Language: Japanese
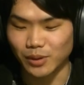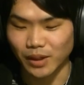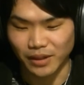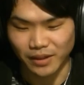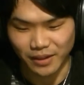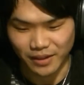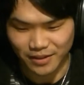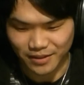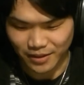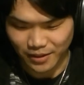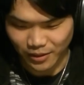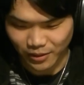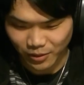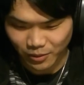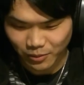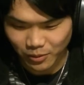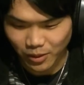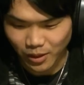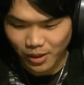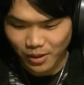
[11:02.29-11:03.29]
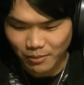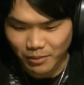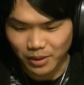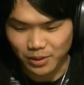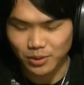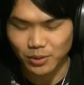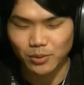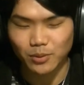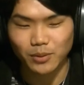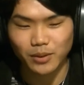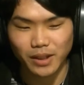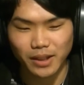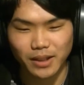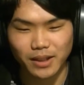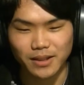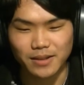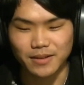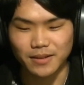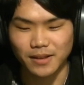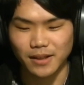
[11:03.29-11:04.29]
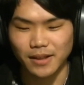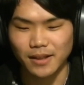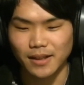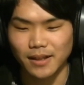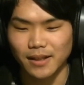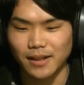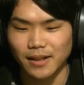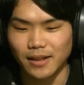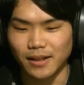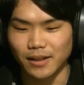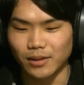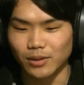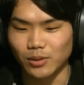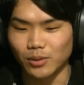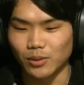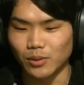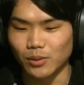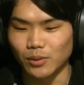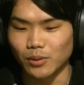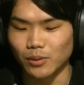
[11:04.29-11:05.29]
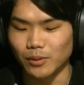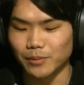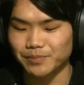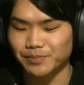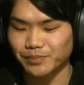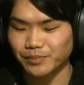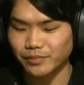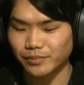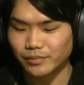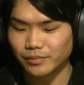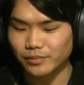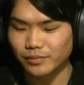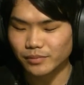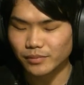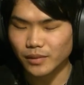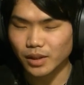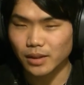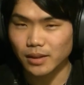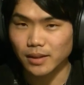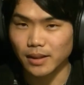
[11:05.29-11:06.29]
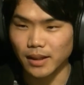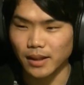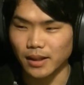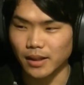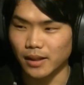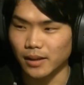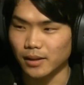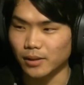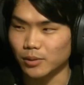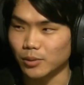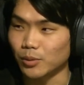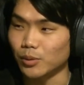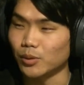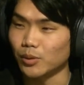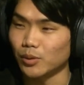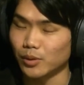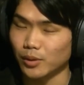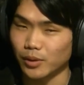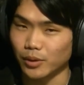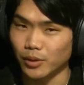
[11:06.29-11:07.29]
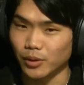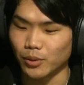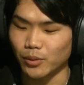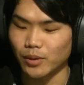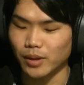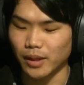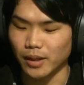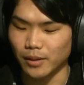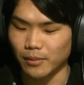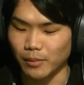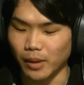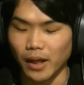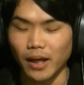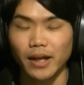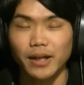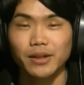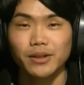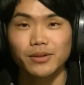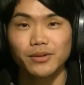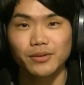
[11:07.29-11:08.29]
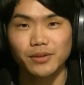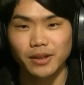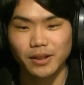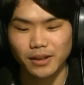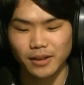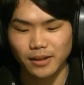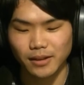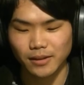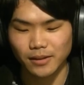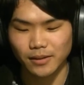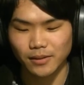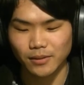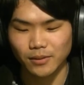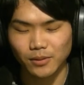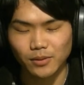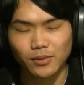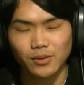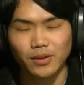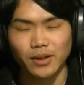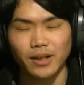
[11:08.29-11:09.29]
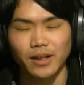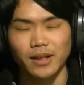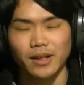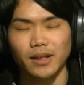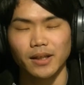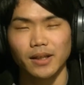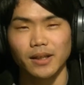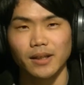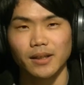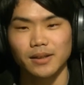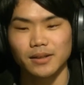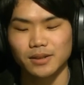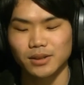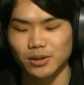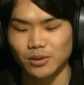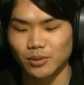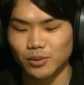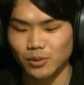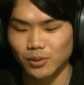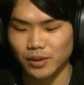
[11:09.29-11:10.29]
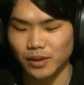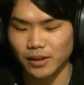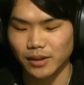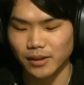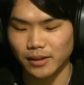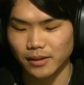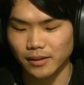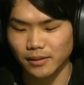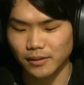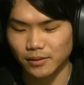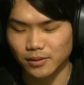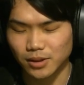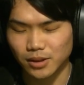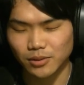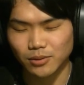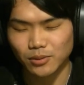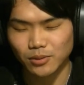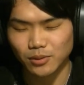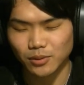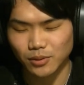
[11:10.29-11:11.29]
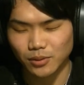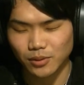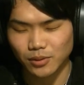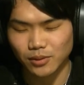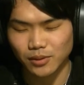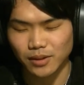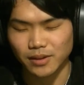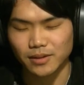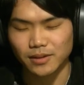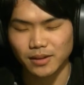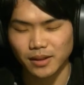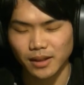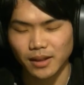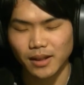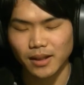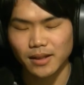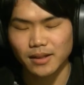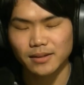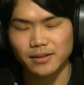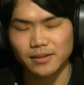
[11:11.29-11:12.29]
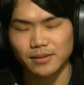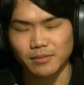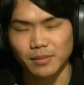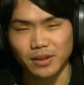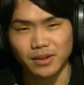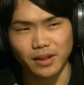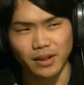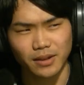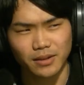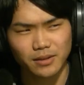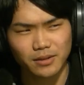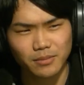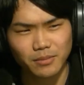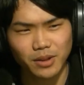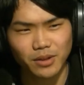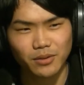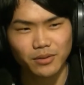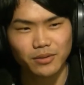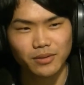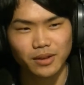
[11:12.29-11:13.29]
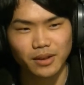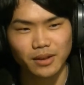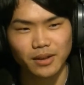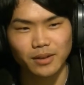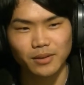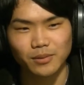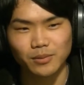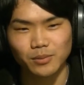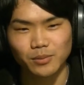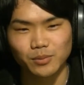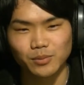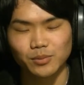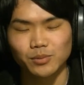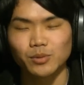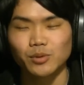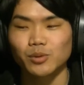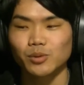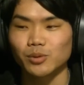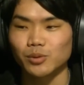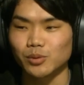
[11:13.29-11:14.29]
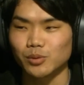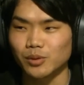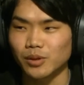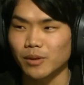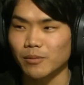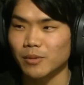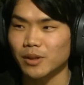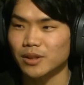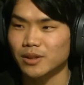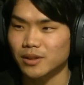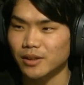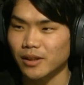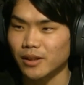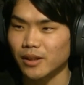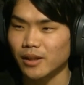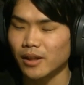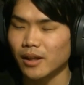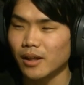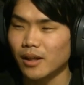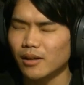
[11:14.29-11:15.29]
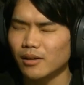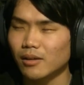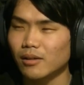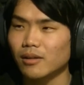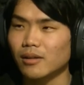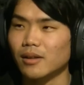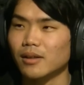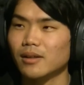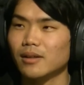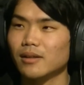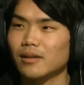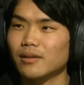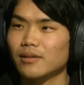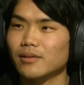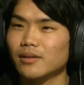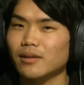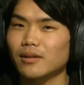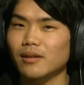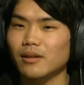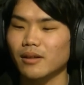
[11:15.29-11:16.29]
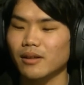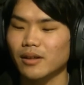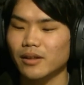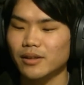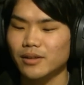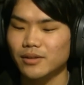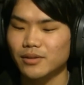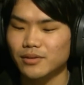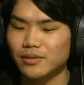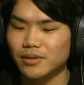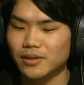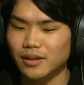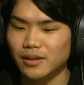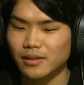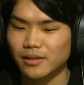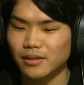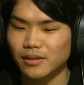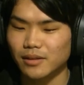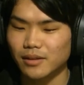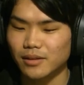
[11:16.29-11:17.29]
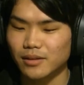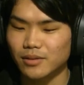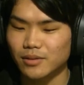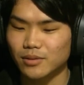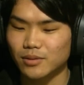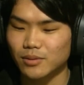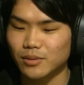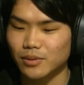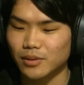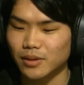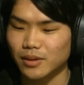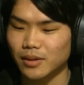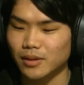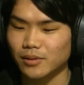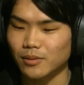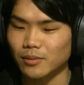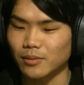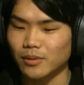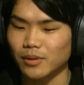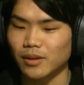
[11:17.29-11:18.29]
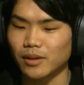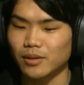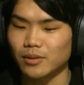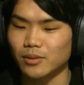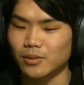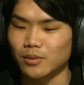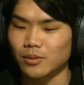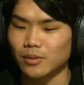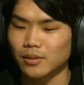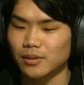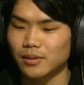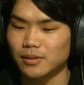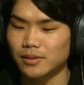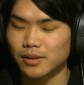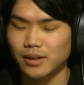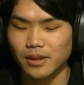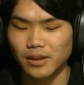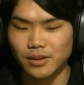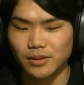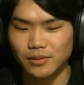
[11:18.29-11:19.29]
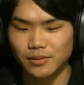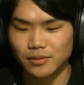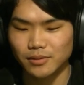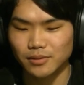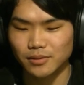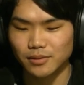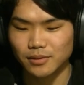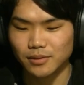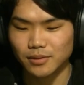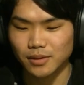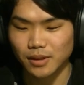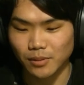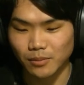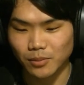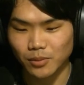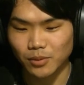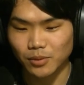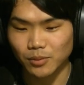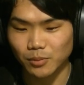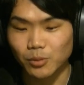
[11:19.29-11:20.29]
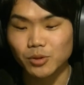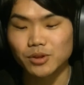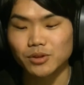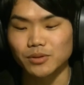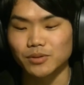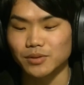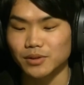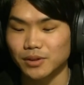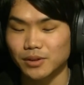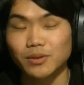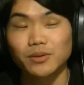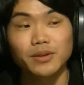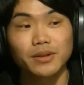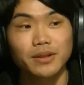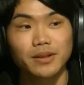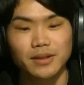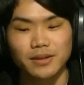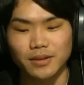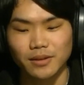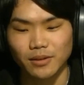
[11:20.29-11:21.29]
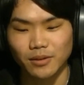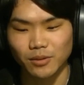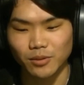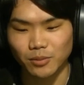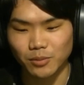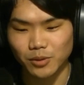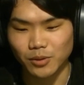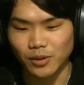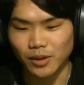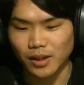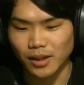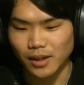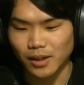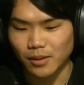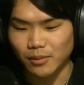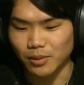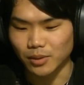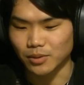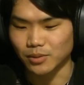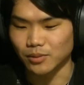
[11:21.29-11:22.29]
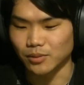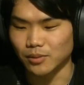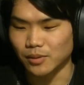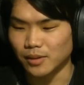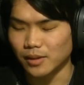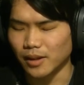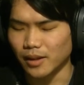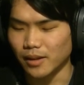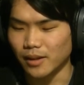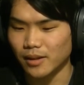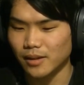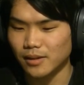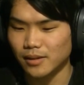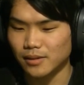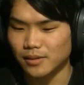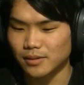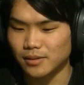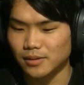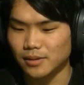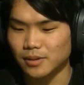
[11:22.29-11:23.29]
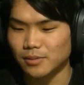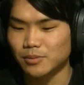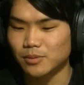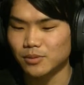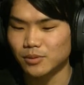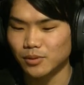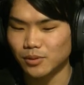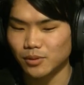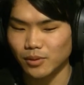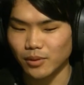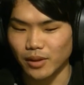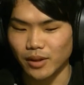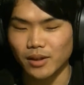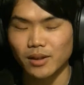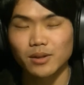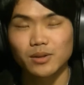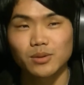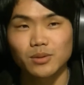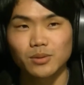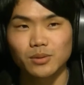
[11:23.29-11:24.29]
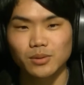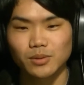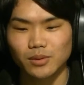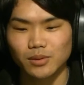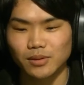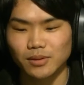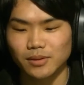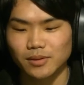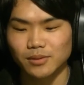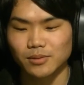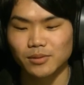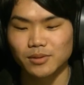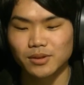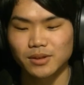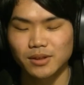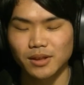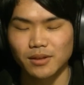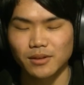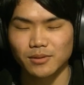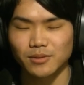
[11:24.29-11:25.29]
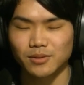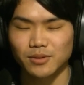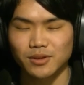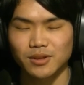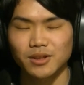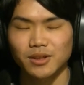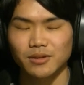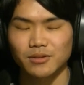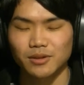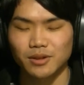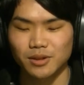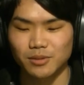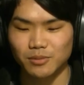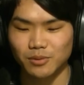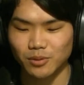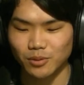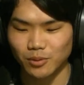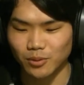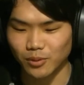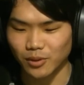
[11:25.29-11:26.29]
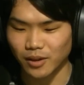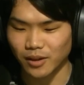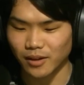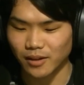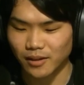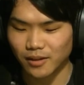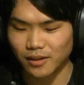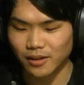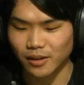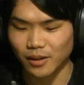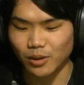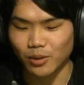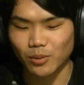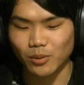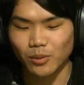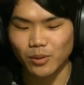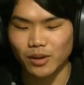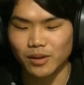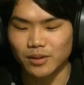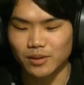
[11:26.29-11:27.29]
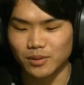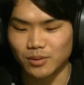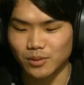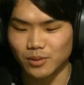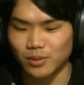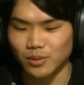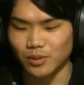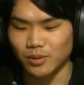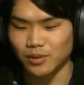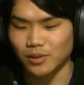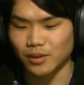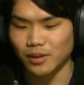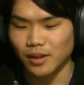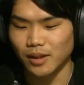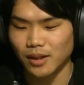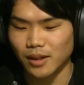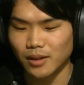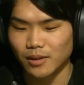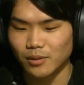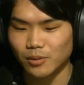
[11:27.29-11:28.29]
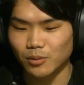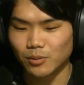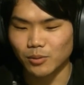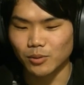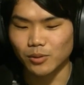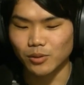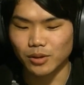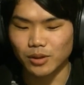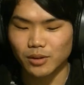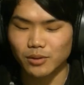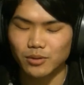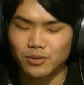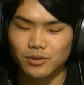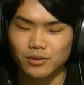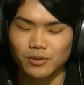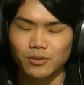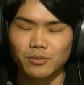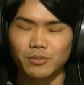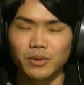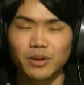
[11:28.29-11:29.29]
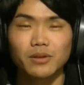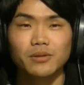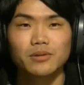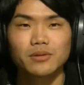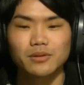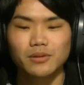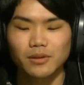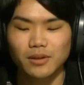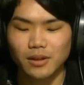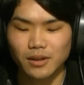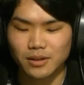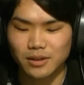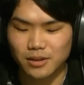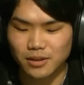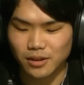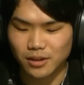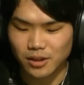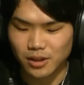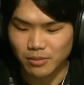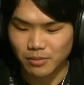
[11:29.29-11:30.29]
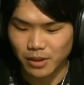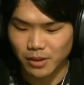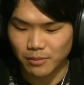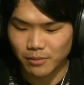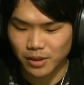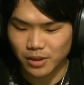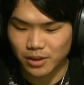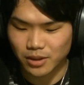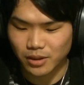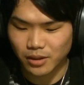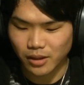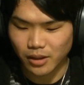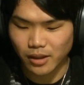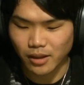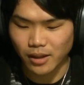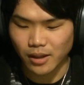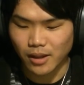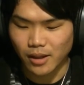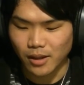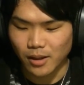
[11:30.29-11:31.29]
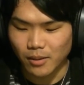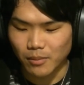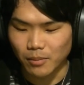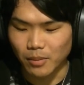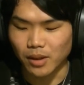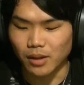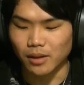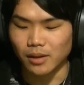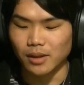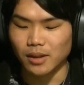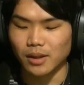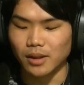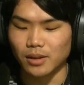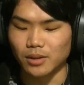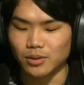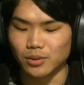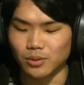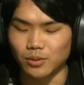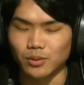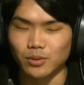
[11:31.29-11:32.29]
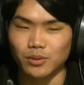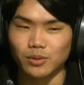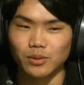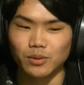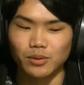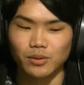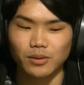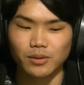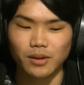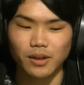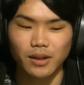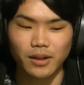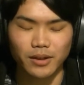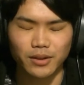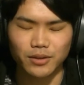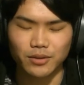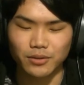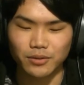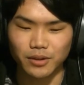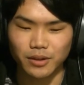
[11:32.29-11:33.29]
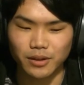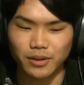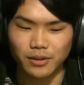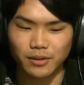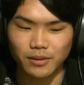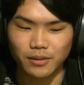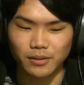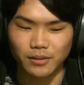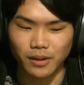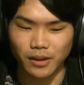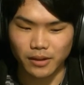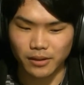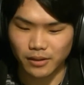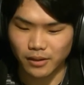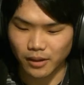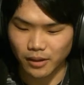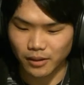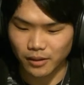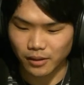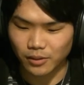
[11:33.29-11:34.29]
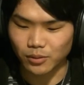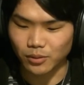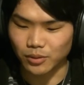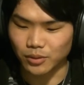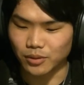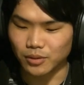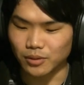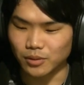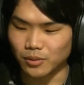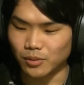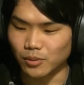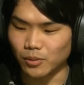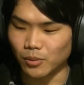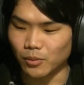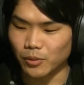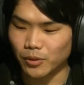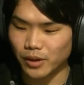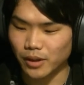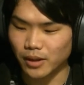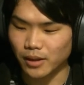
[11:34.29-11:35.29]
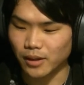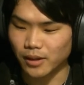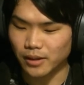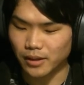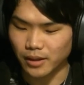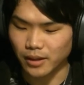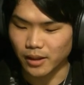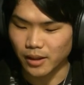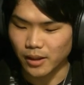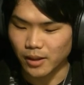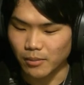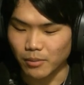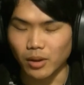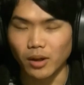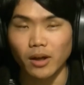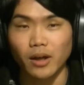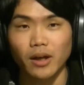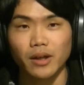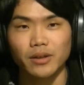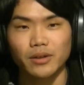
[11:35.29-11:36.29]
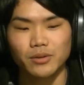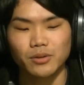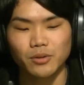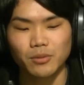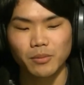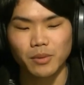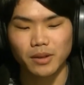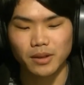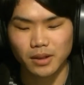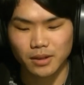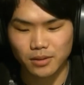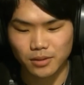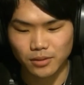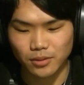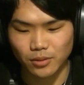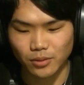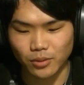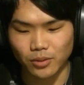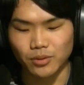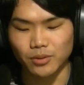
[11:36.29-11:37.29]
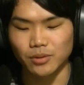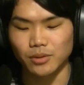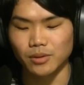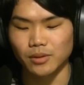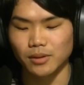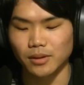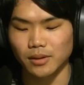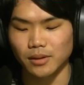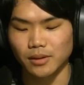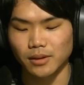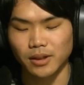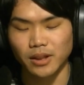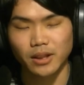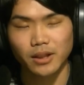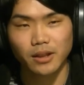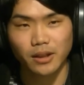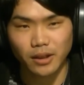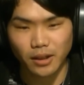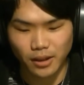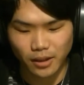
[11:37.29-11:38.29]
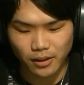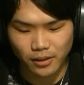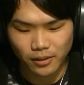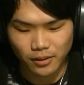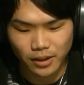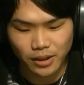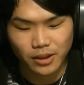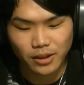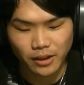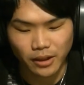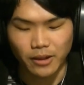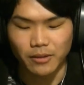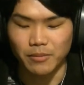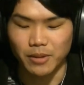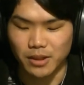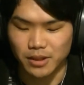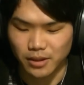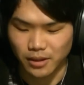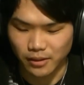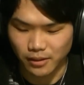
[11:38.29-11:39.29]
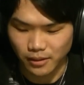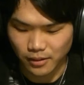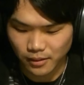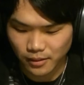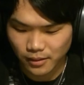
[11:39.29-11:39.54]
なんですけれども、まあ、そこでですねえっと、えー、この業界、まあ、俳優にの、えー、仕事に仕事のですね、まあ、説明というかのを受けましてあなんか俳優さんってすごいなと思ってその声優さんももちろんすごいんですけれども、まあ、そのえー、自分の映像映さ映してる自分のこの体で表現するというのも一つの魅力を感じてしまいましてまあその俳優になりたいなという思いがあり、まあ、俳優を目指すというきっかけになりましたね